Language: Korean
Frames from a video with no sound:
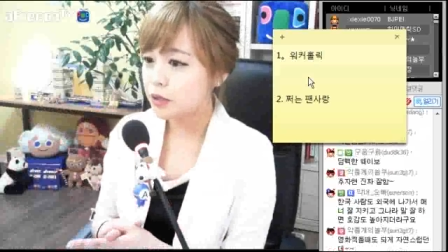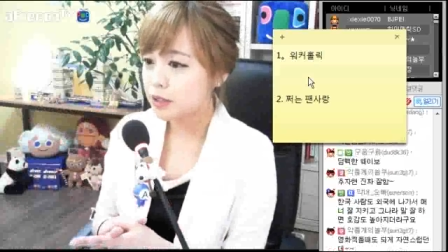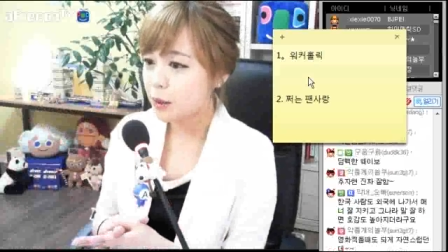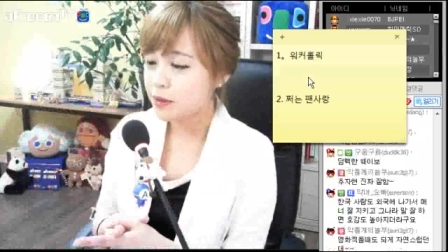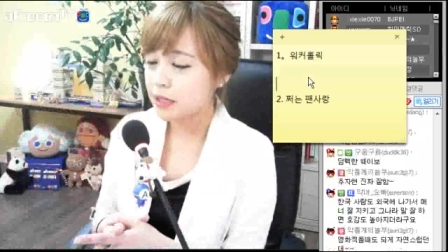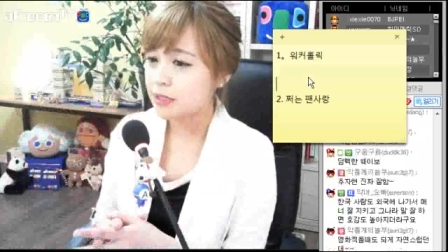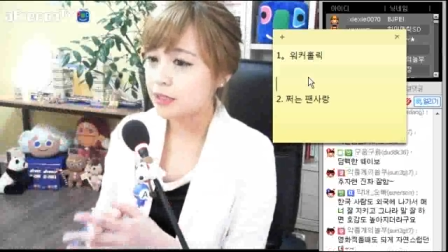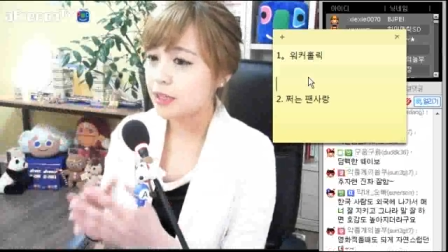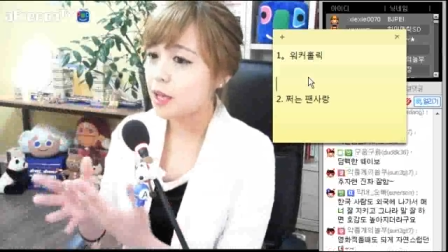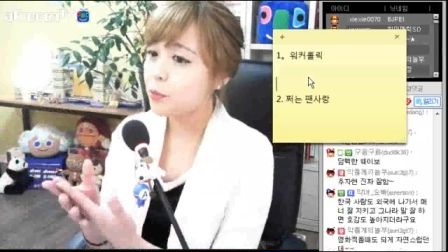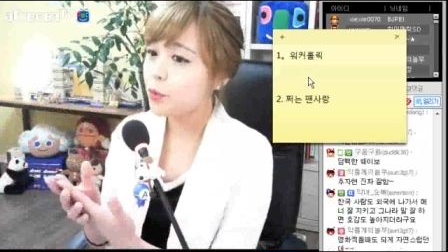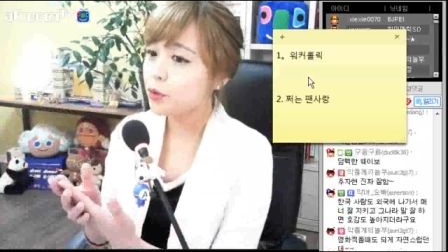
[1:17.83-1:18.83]
드라마 자체
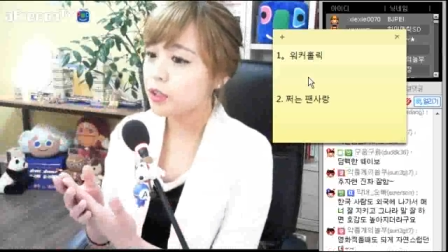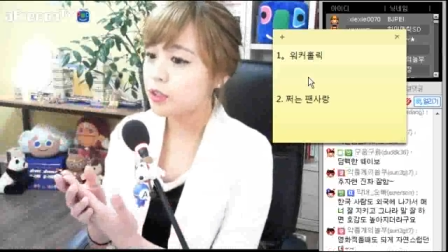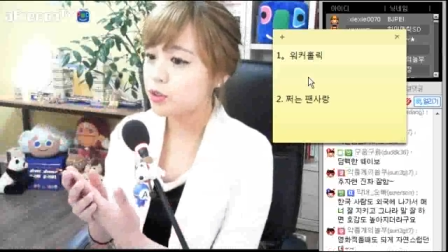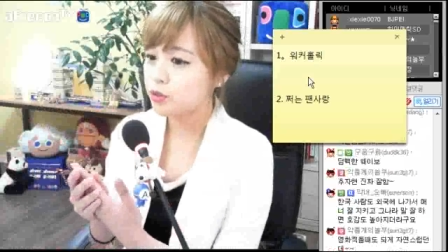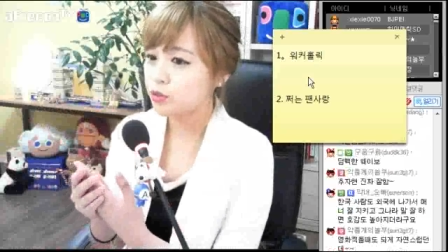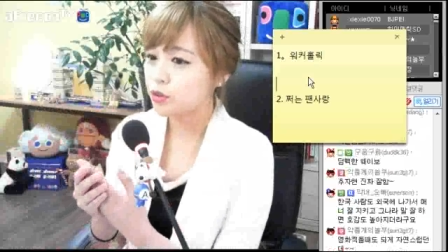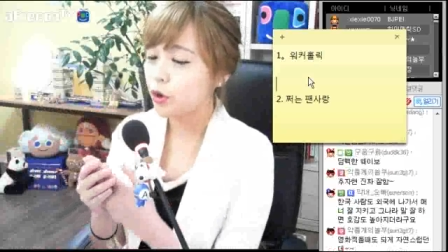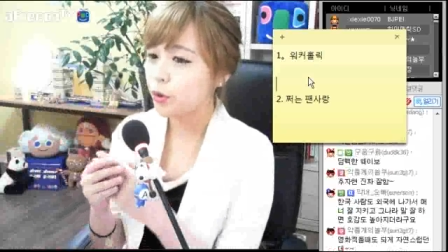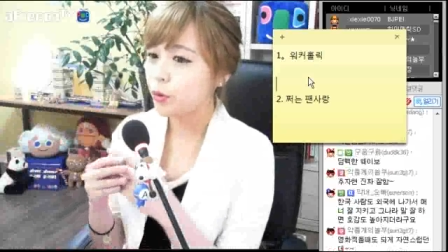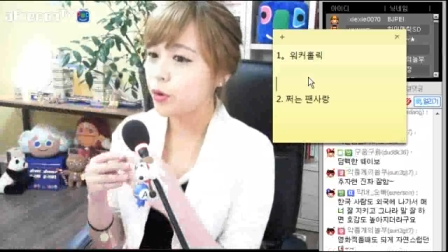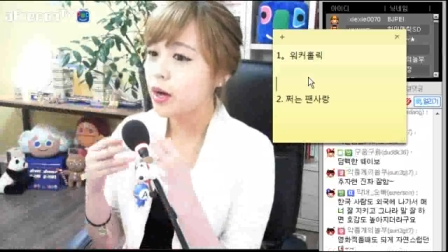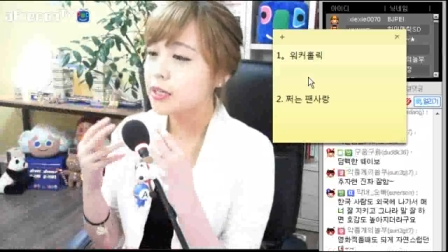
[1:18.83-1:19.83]
대본을
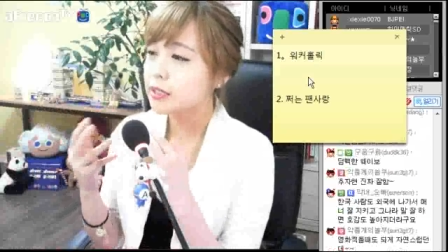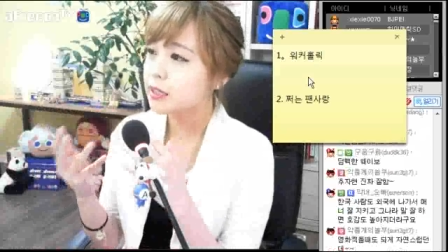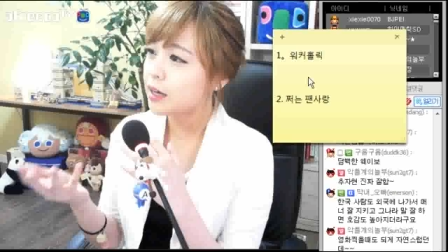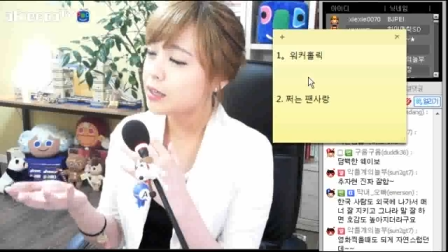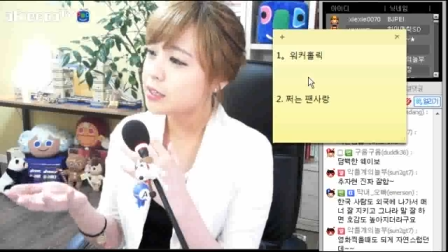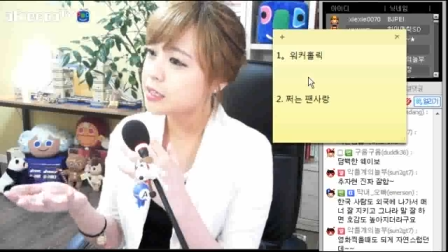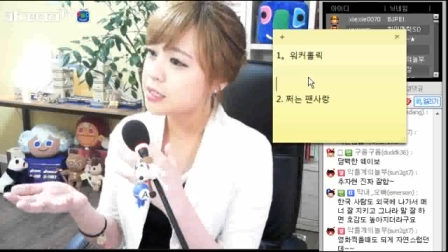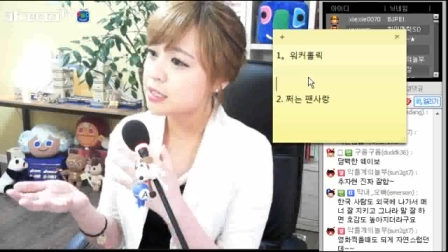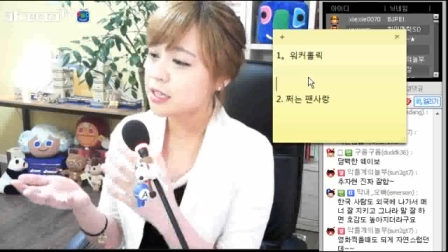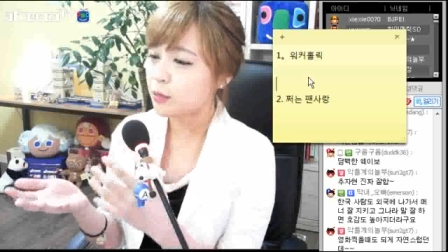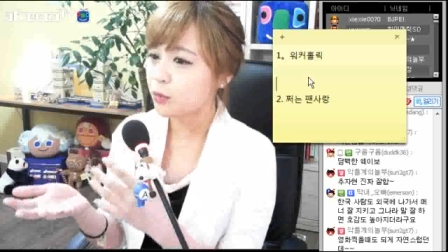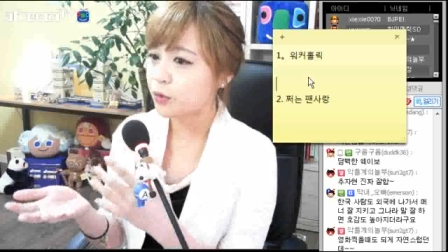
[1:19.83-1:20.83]
중국어로 하,
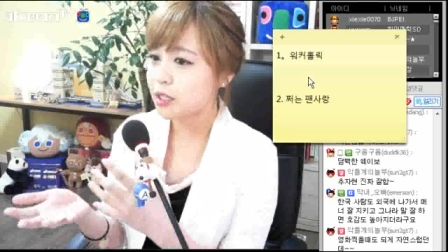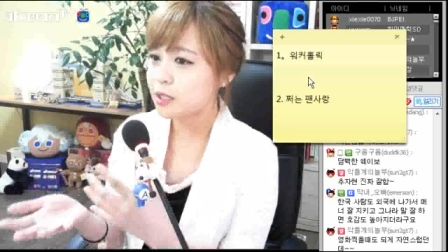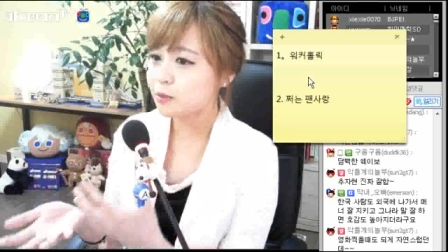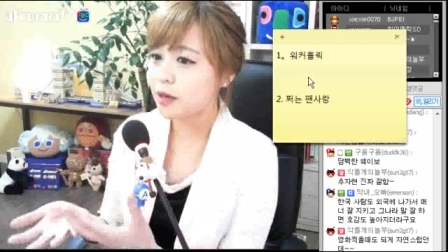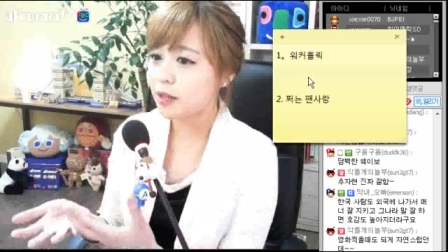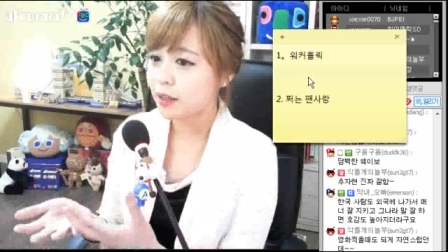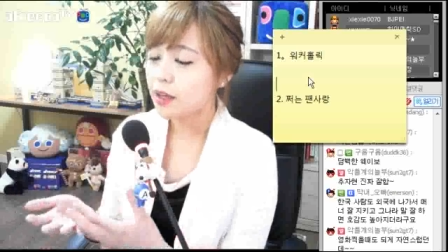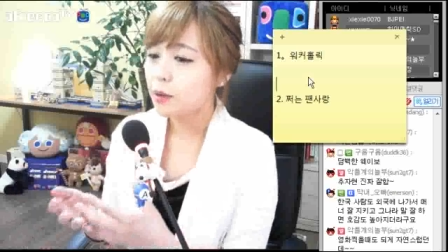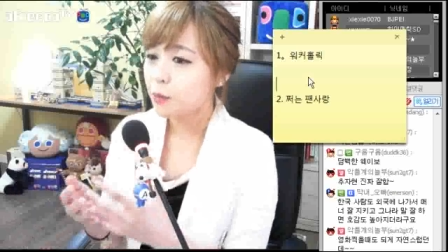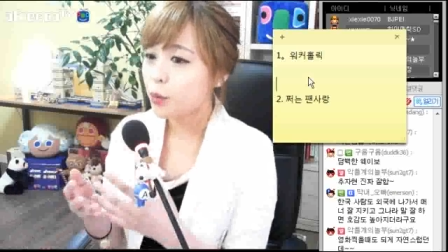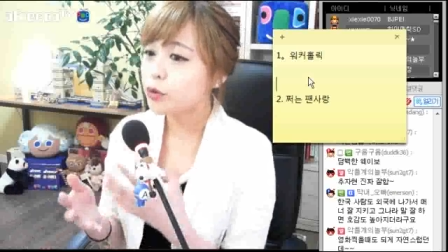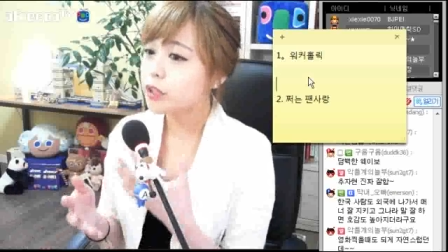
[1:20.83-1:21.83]
는지는잘 모르겠지만
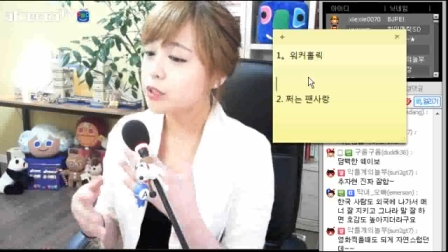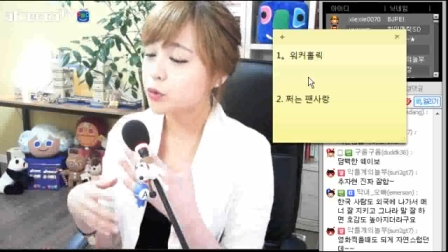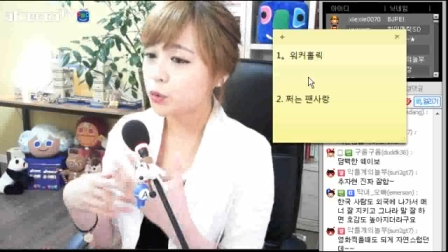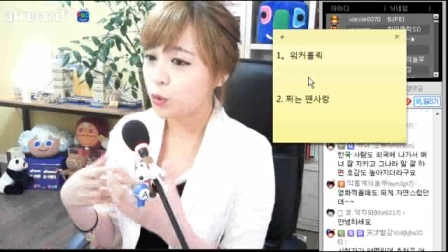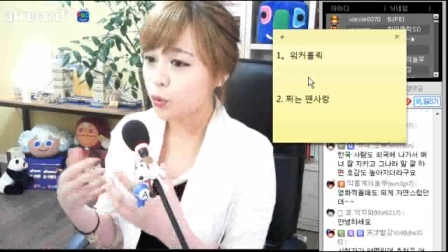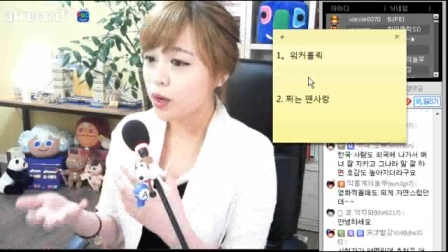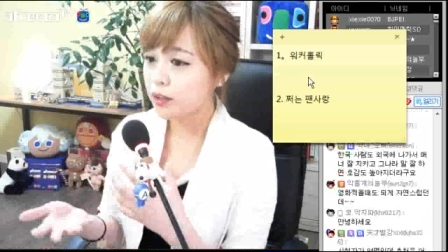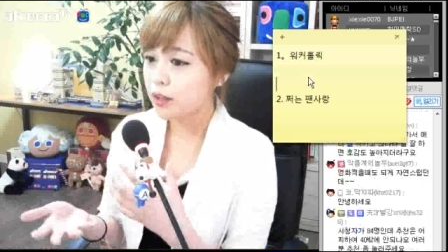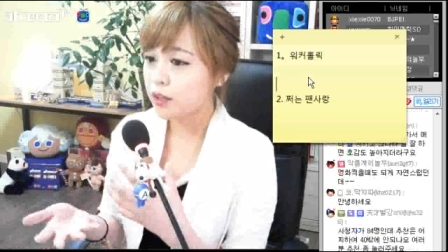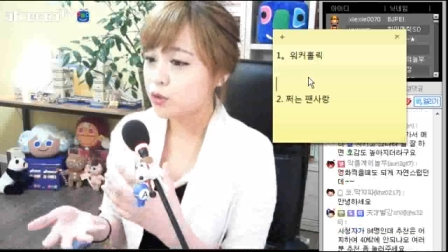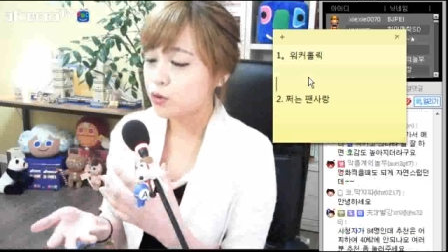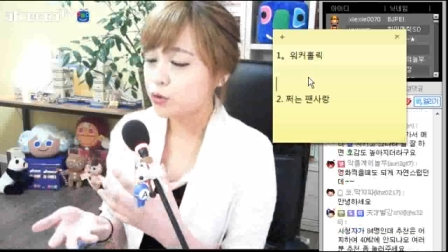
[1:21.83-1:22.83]
본인 소통할
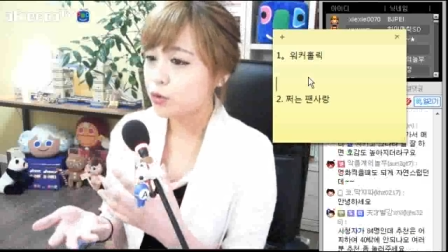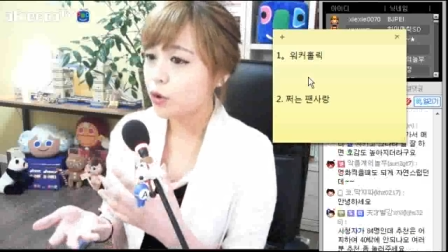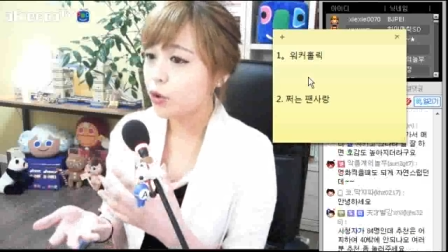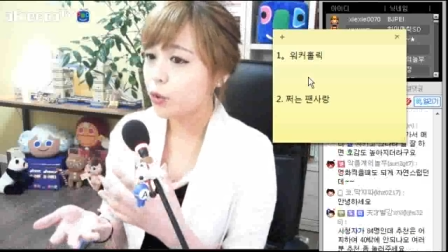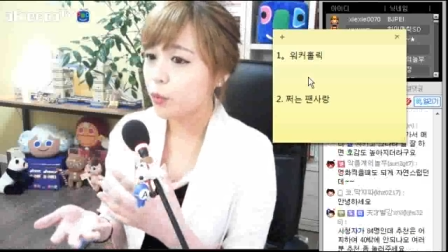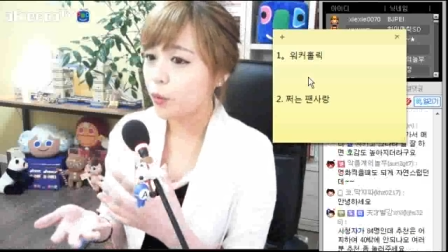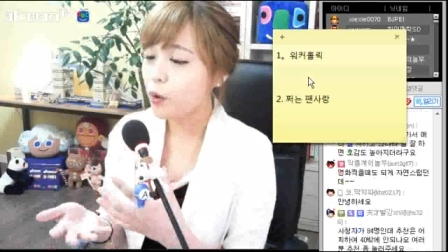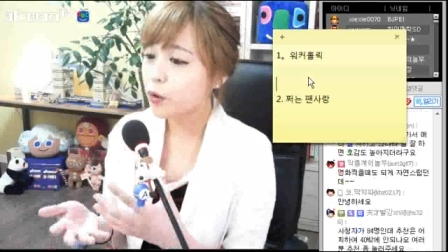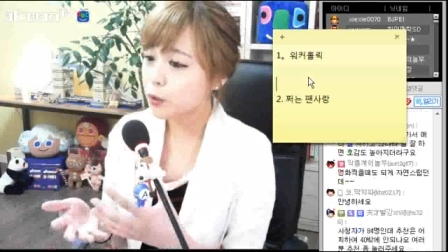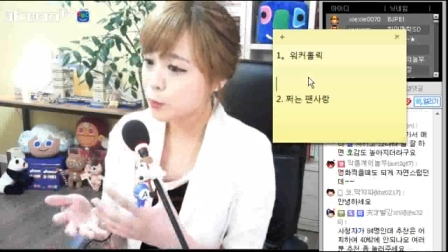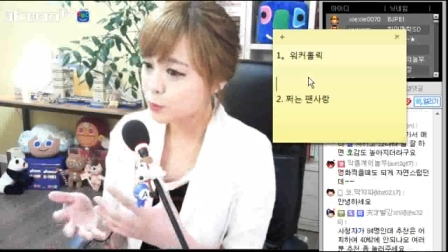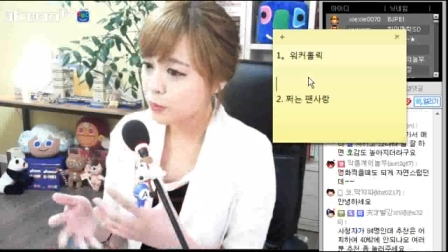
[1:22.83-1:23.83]
때 중국어로 뭐
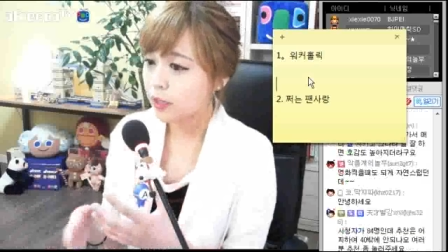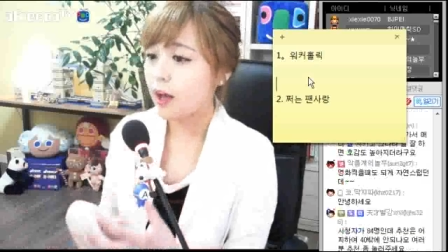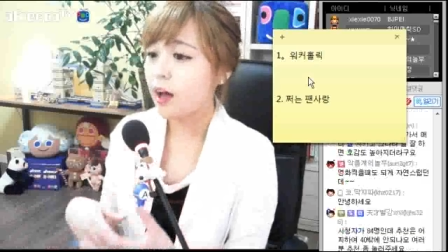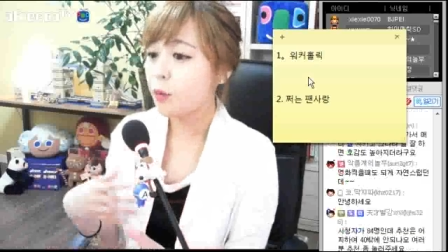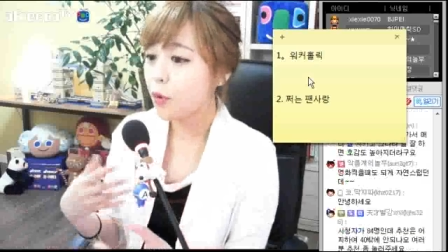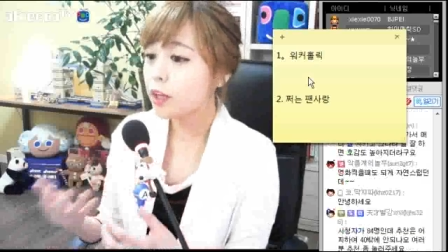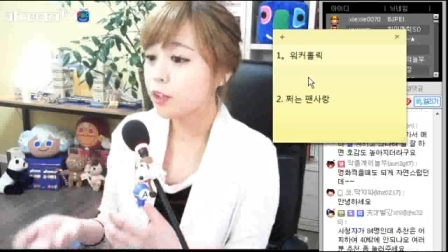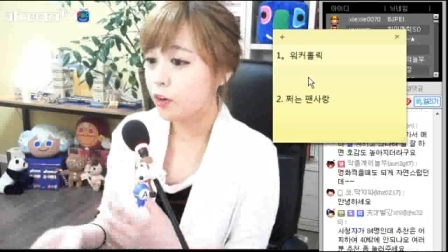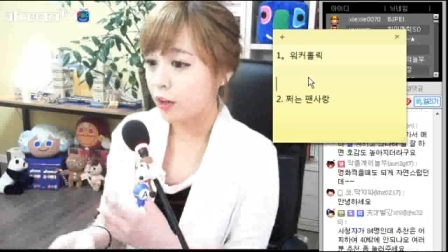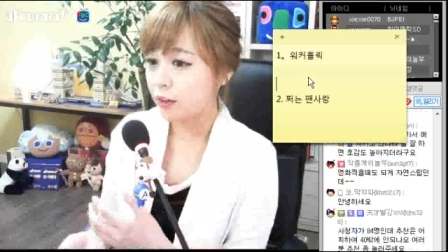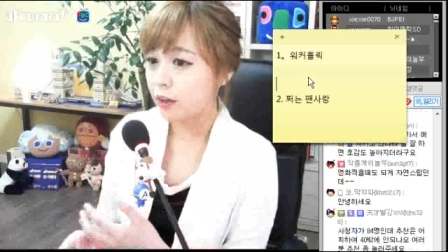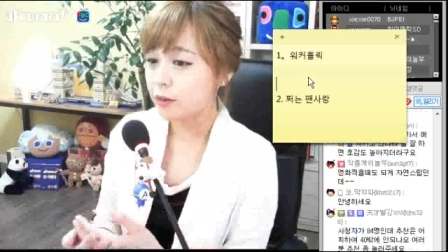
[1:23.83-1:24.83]
하고 싶은 말 다 하고 하는
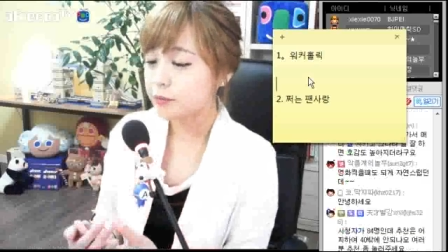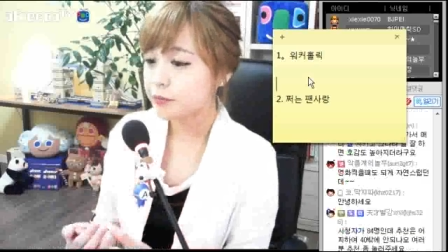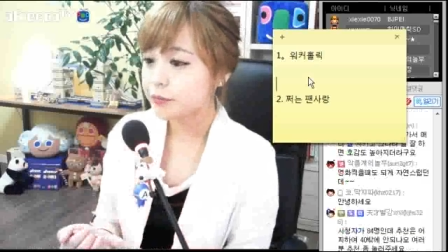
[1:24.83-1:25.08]
것 같아요